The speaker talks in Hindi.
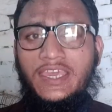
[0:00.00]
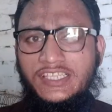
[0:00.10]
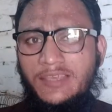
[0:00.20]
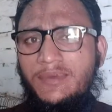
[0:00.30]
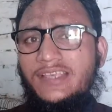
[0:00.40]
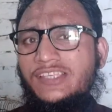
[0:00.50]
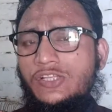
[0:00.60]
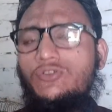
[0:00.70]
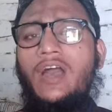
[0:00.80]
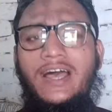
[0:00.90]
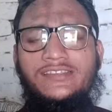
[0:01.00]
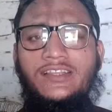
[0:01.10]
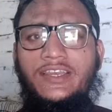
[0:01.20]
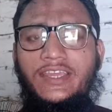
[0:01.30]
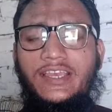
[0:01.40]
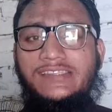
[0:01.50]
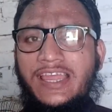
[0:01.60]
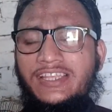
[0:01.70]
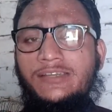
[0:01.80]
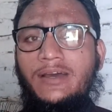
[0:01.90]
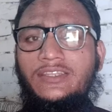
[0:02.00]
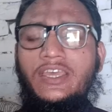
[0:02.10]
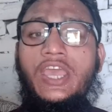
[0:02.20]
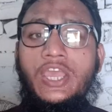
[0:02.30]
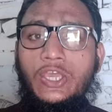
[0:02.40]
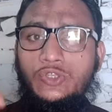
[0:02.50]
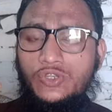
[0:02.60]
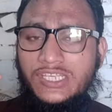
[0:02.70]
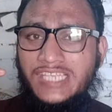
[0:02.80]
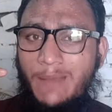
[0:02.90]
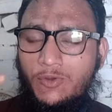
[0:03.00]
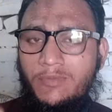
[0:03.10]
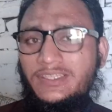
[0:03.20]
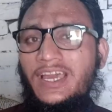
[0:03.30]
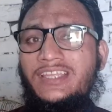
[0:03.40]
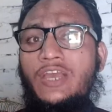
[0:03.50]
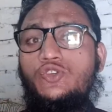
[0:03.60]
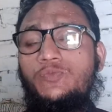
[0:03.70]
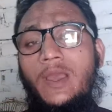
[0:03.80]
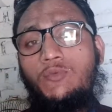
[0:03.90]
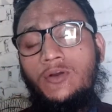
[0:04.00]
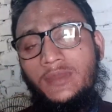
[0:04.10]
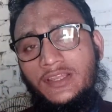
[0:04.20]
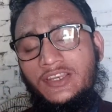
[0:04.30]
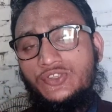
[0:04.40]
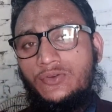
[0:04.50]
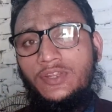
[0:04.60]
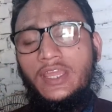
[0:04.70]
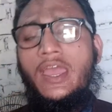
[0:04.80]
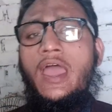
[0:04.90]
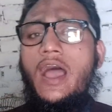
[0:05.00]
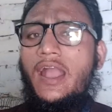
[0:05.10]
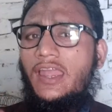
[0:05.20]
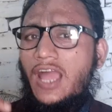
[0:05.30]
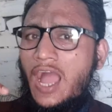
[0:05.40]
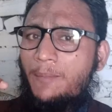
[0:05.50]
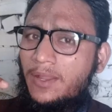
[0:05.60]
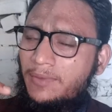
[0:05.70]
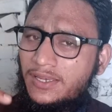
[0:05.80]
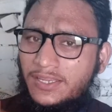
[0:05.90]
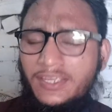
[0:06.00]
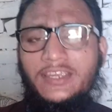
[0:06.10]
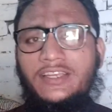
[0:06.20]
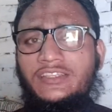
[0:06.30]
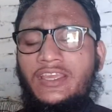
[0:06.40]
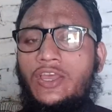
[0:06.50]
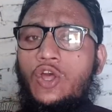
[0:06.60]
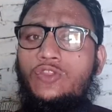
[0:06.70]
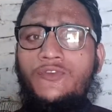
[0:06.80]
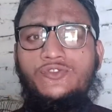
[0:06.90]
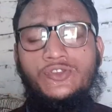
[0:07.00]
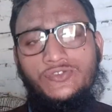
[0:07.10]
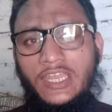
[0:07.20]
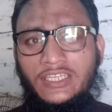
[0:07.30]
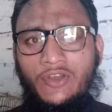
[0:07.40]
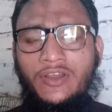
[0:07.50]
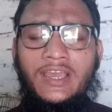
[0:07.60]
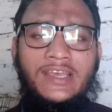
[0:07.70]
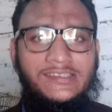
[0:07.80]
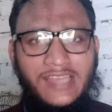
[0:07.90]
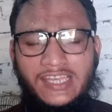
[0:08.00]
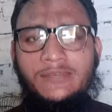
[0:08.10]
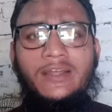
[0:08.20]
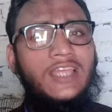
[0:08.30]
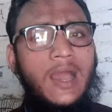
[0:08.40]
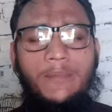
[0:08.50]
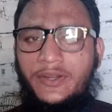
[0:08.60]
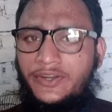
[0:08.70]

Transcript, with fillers: किसी भी स्किल्स को हासिल करने के लिए जाहिर सी बात है कि जो चीज़ें आपको बताया जाए उस पर आपको अमल करना ज़रूरी है अगर आप अमल नहीं करते हैं तो फिर उससे नुकसान क्या होगा जाहिर सी बात है आप